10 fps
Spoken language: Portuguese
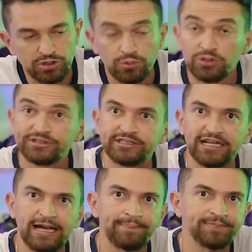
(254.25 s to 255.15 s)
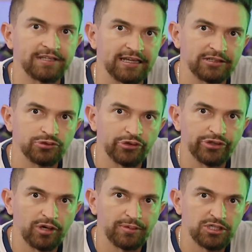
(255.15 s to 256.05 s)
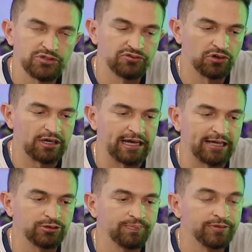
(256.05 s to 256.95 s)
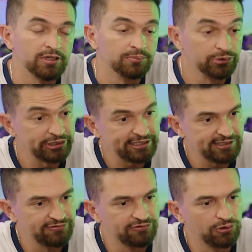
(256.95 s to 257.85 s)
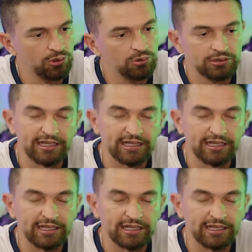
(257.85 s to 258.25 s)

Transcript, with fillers: te mostrar que ele é totalmente forrado por esse forro